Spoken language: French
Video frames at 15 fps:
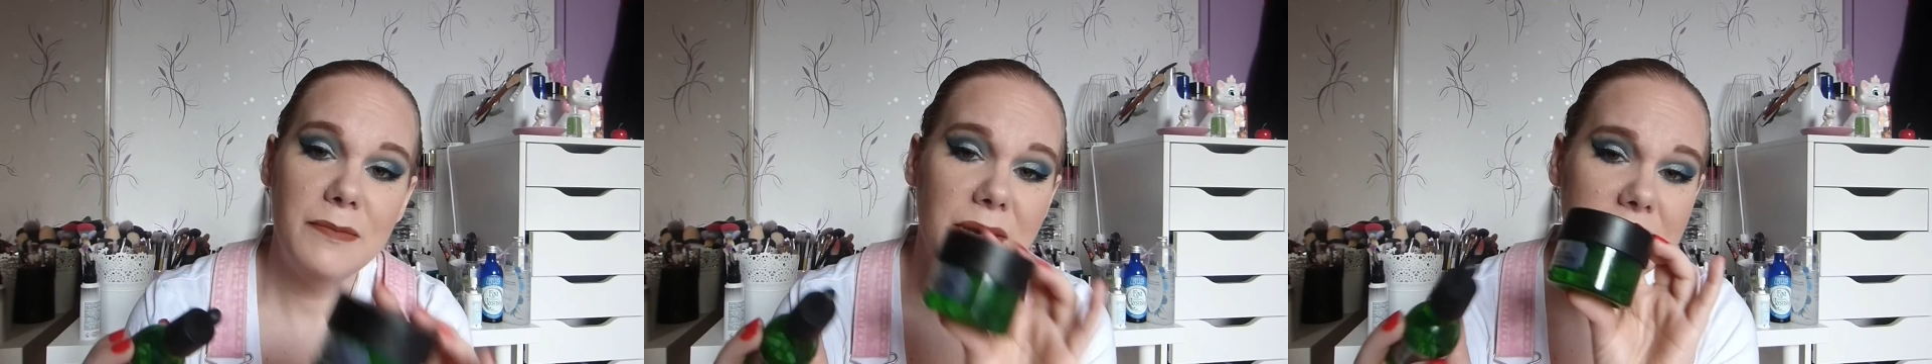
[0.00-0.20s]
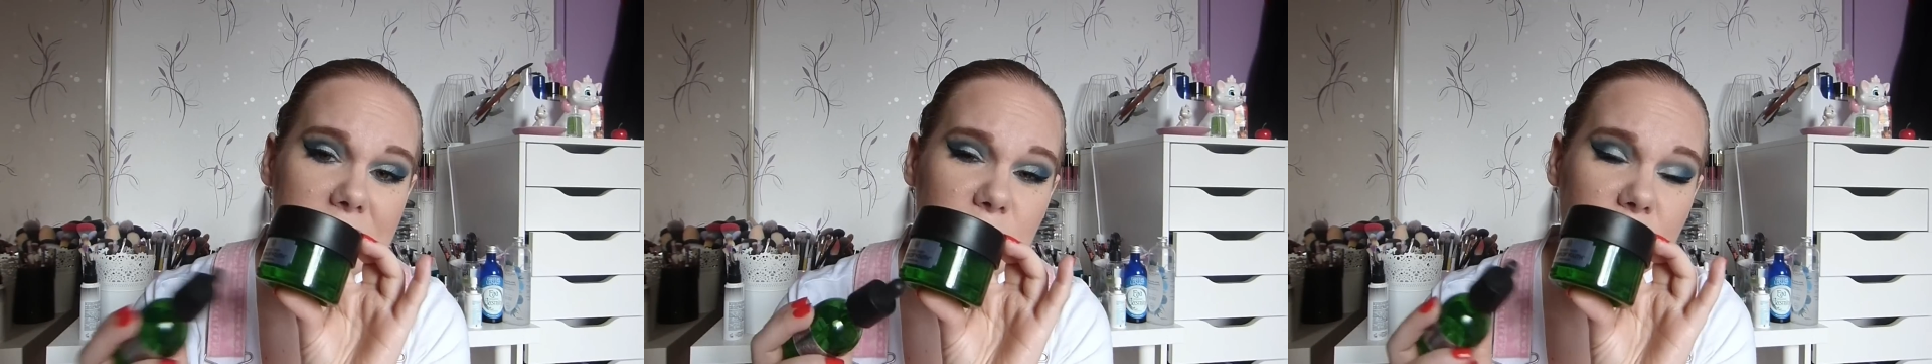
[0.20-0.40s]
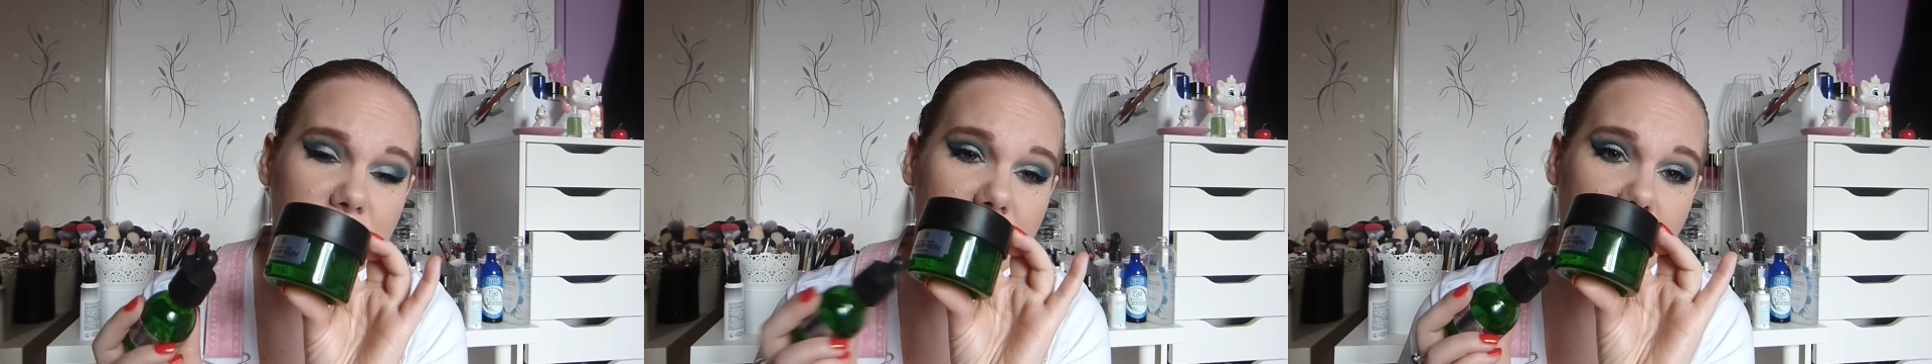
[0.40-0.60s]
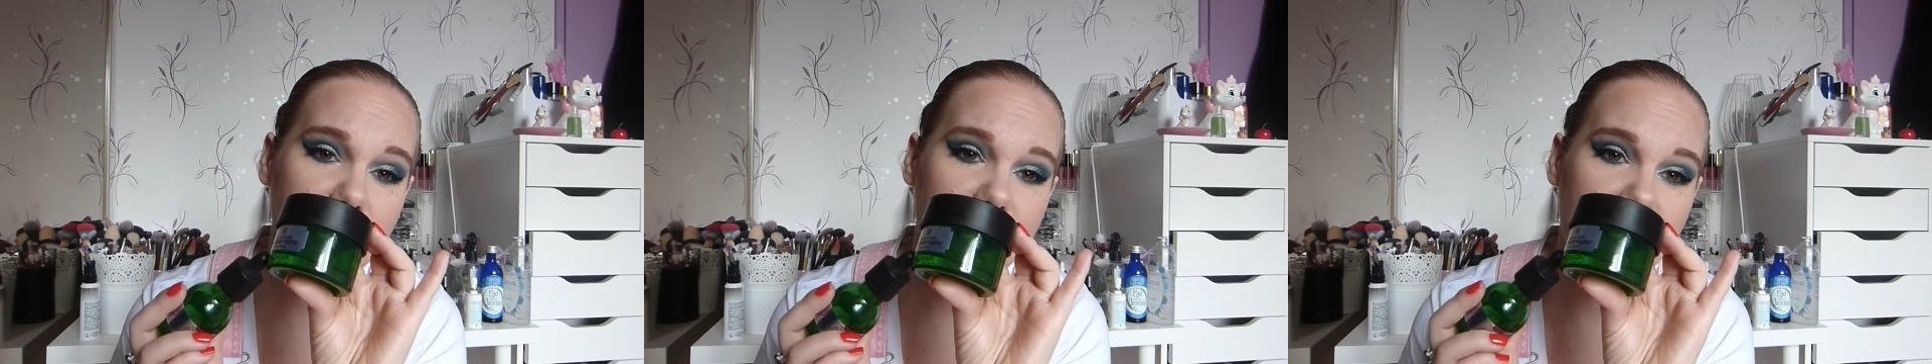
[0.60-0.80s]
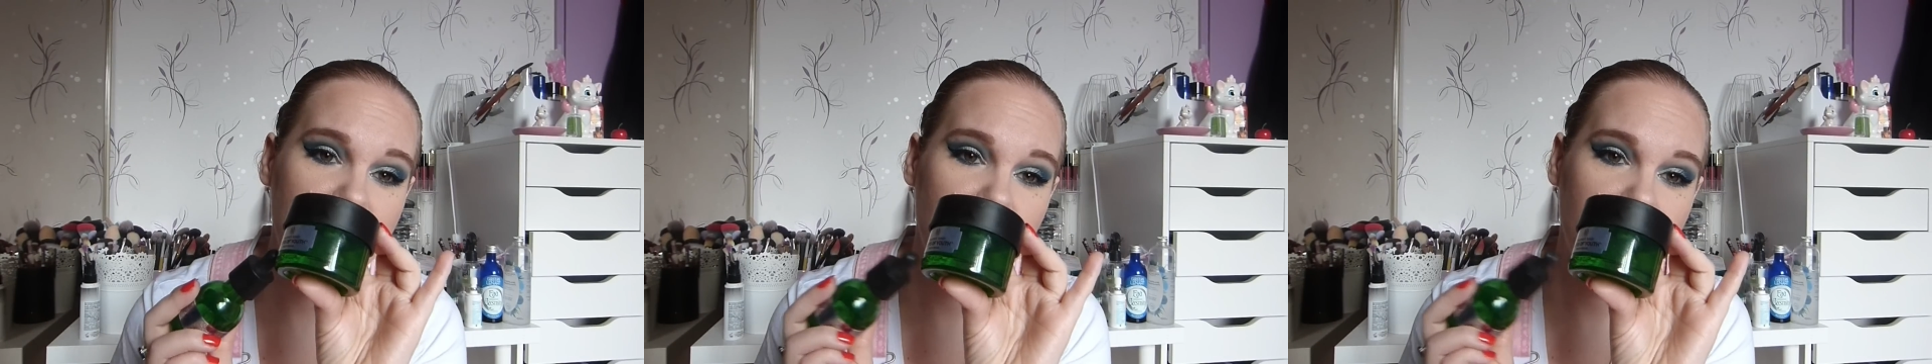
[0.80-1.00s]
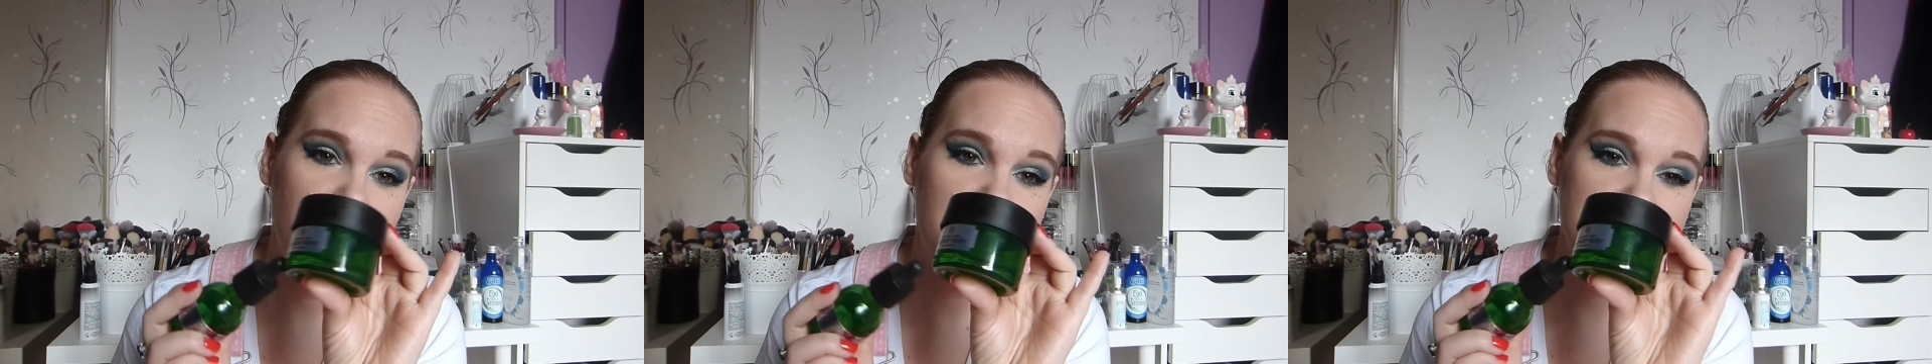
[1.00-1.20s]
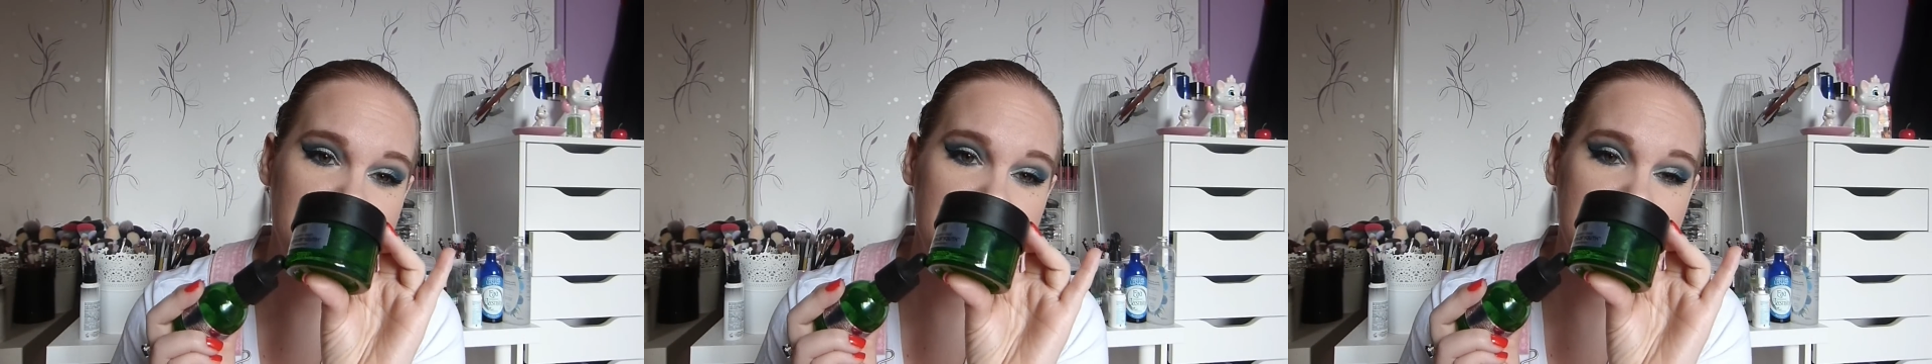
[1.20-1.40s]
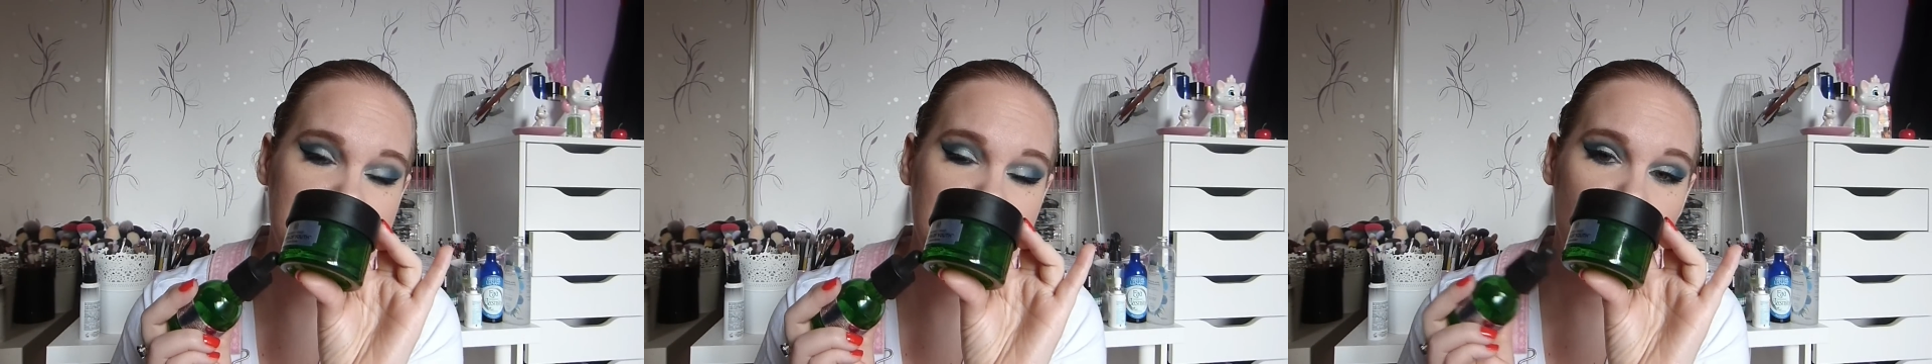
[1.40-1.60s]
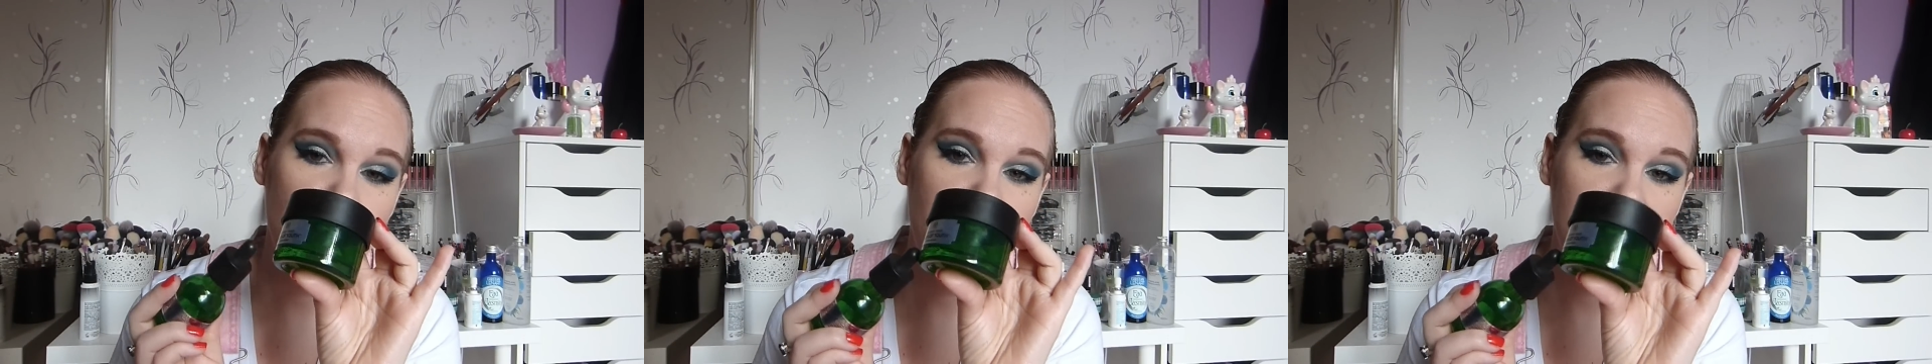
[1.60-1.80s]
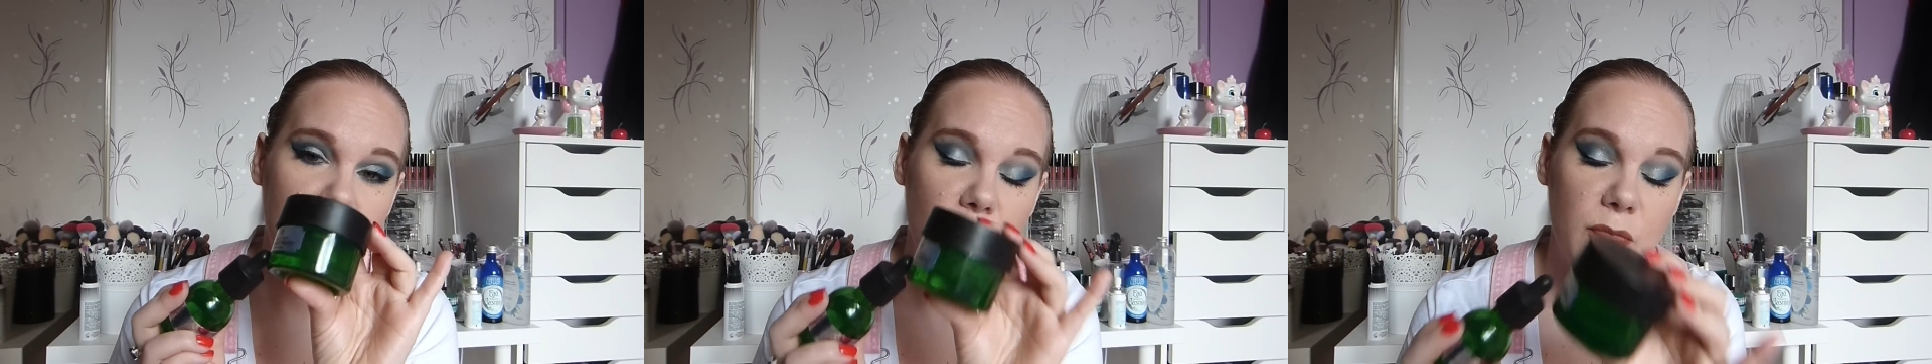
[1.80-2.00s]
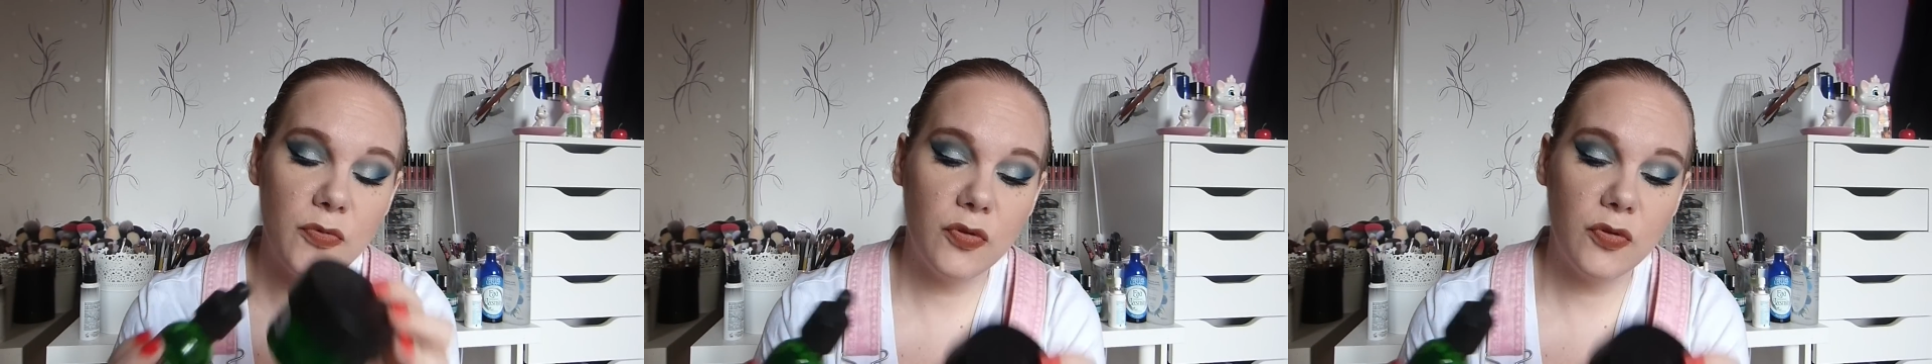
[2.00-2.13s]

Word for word: Il me reste une crème d'ailleurs comme celle-ci en backup,